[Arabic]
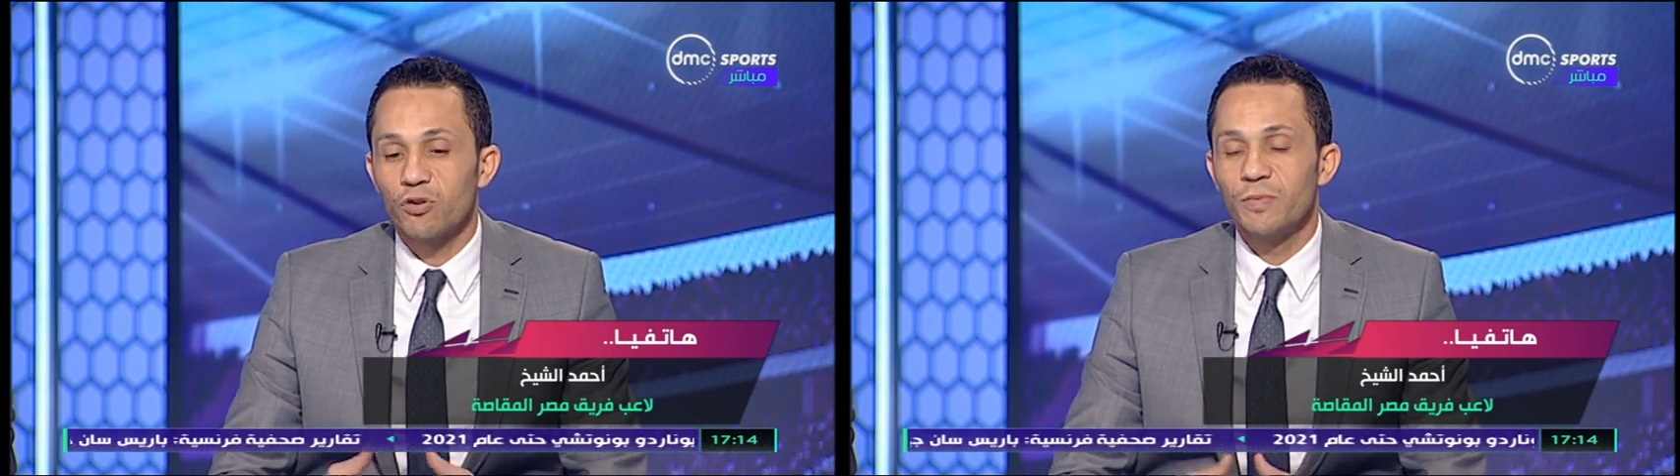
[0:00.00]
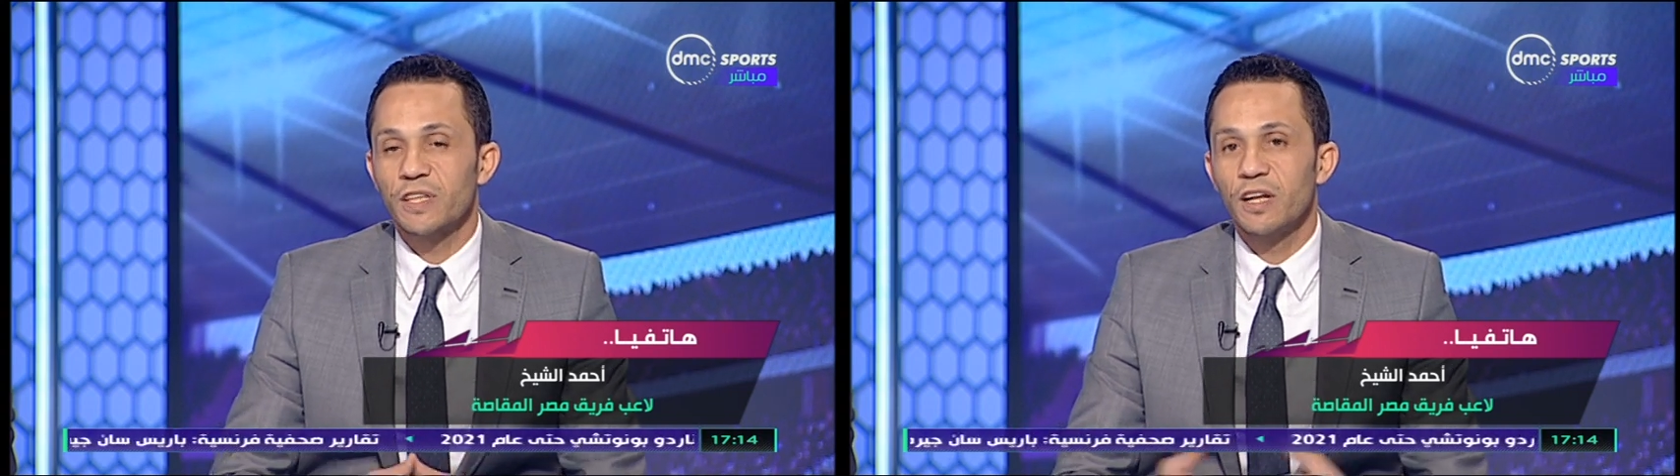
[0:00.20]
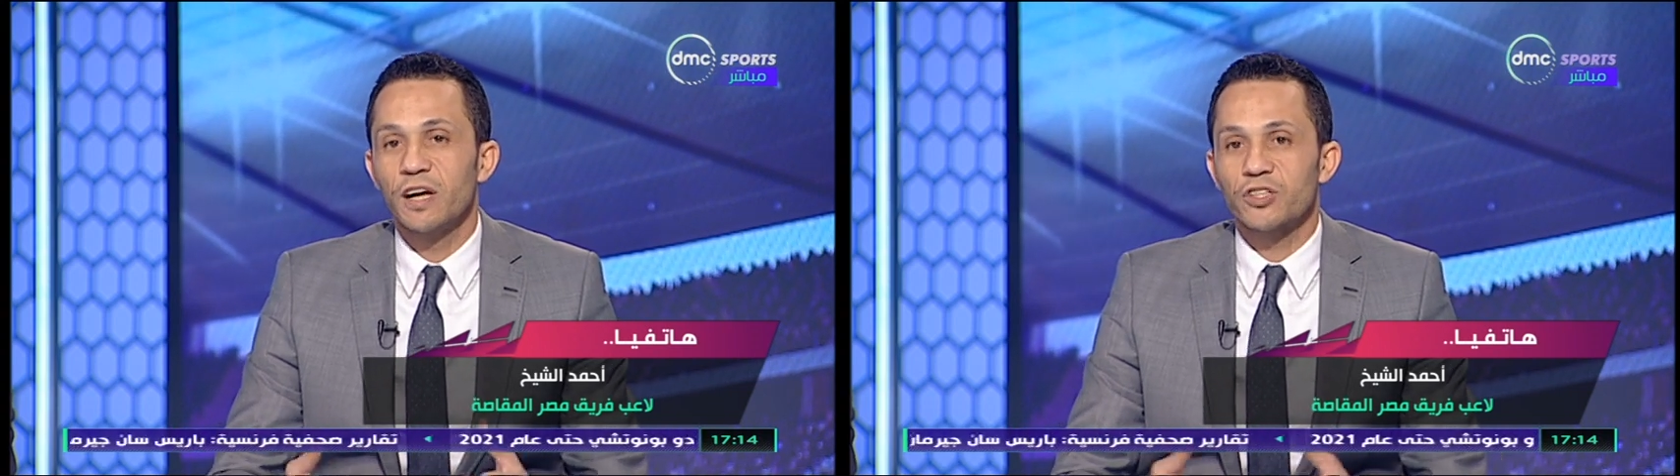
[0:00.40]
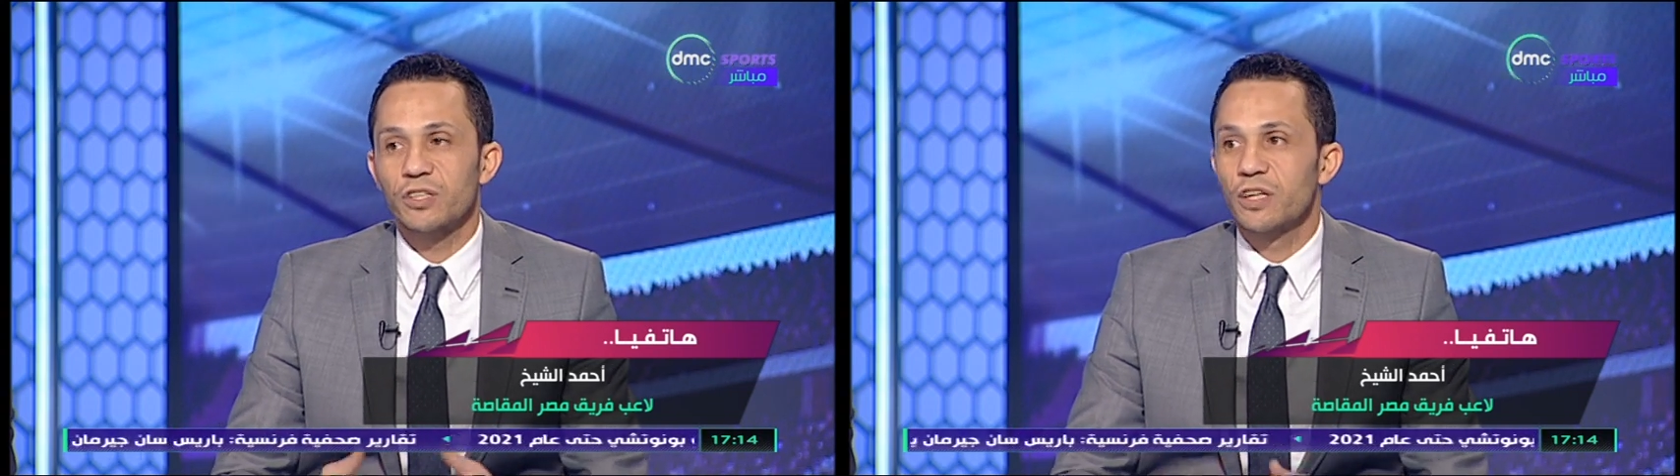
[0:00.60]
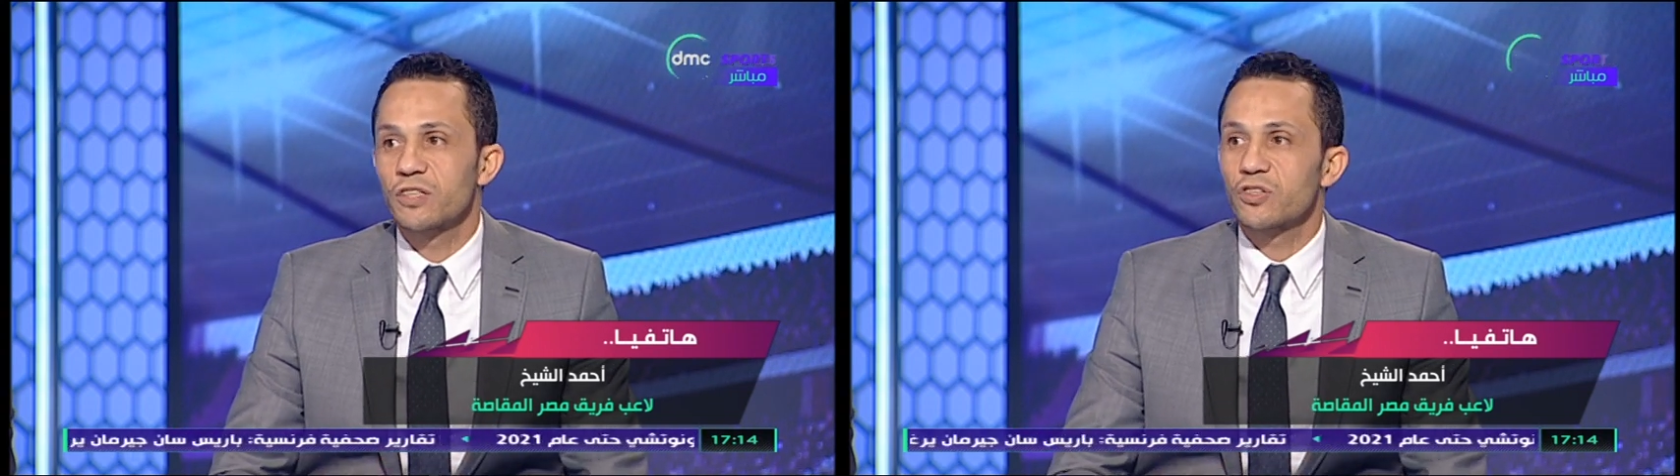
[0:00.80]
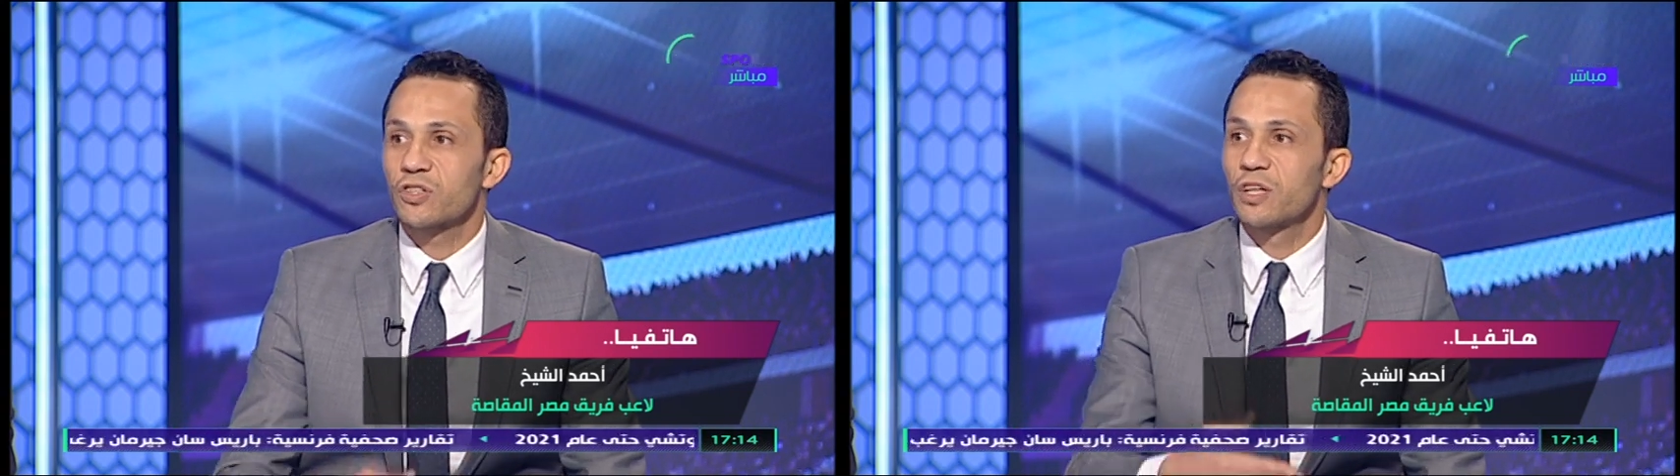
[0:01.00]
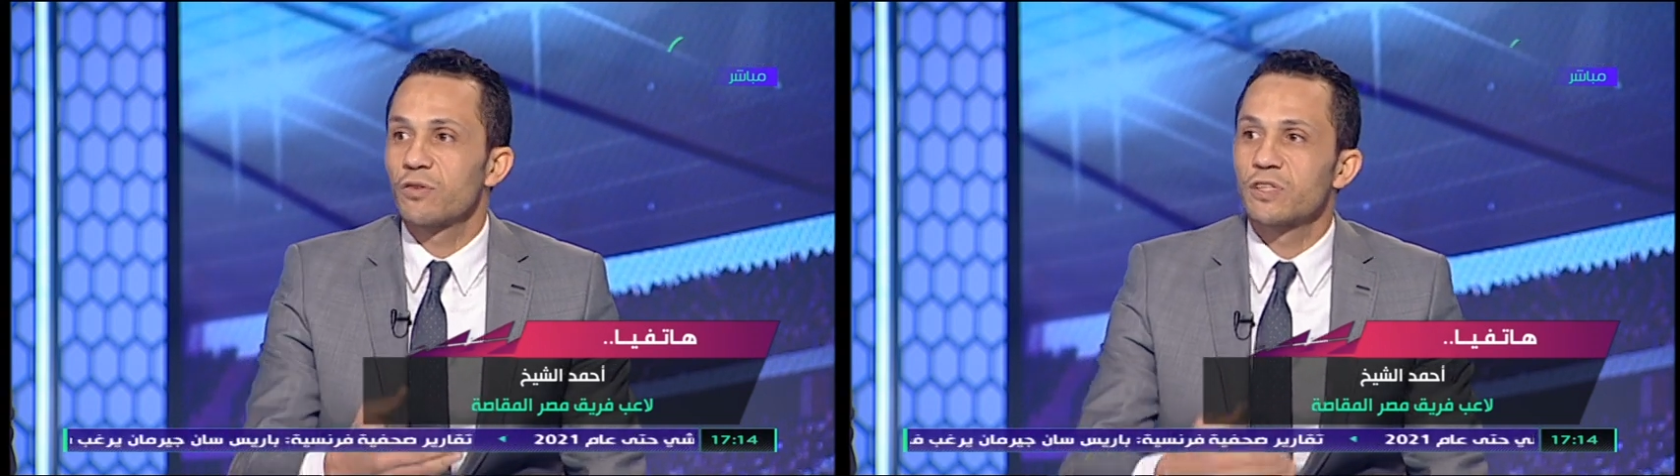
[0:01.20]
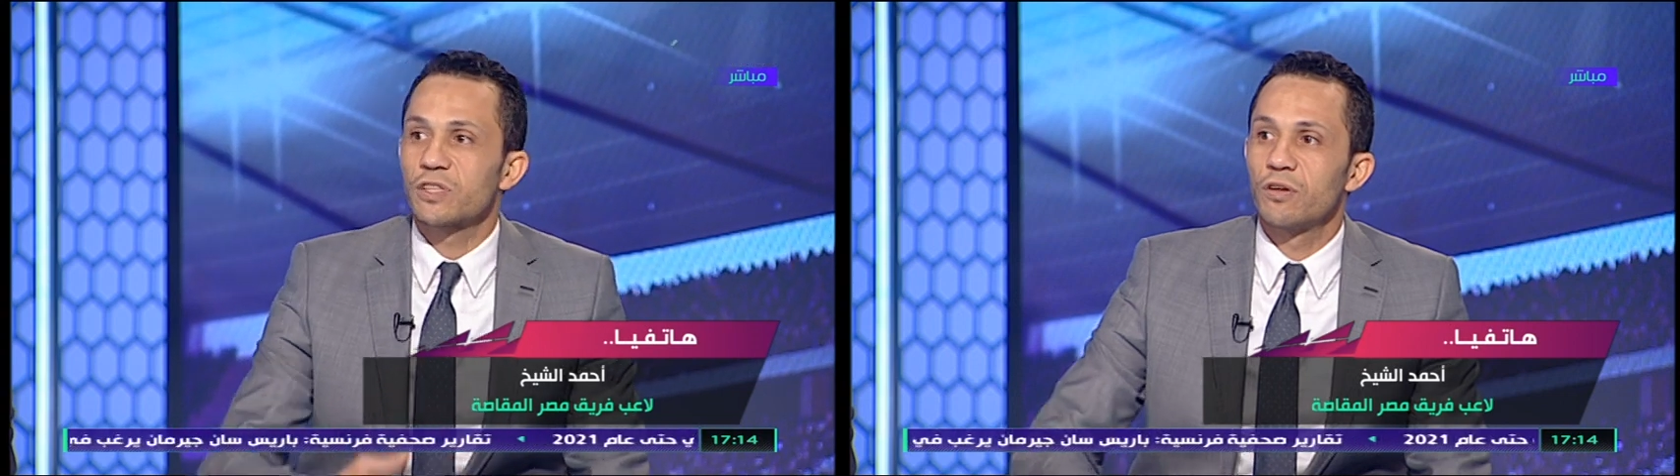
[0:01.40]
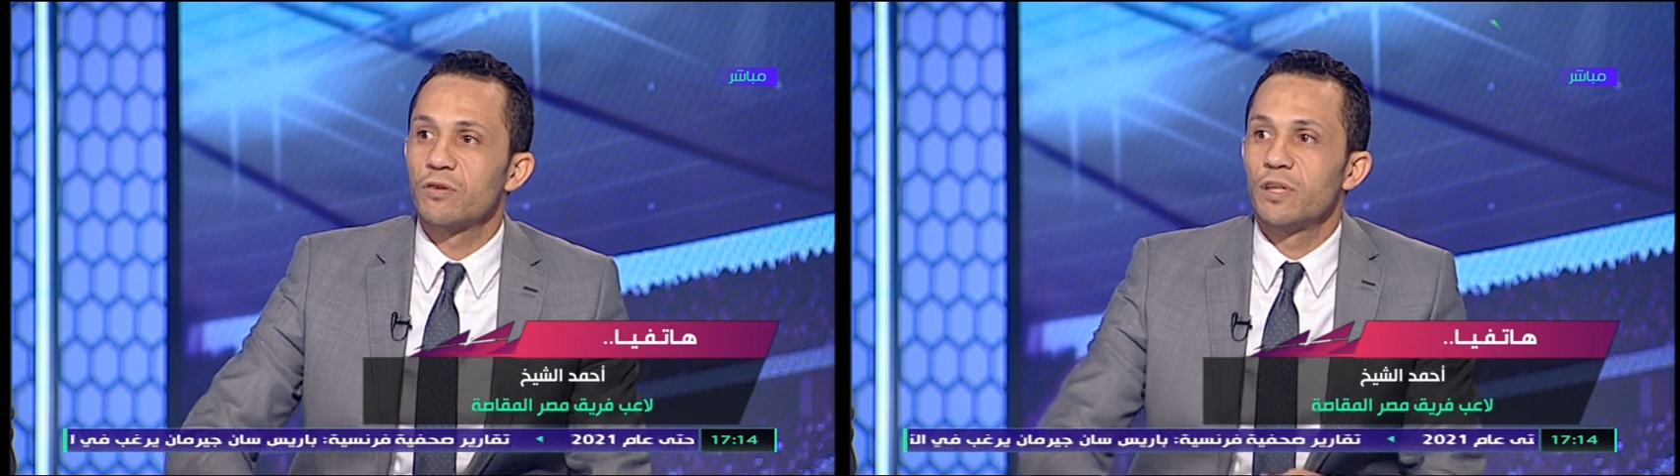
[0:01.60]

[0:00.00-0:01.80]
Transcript: كل ما تقلقش انت لسه صغير ولسه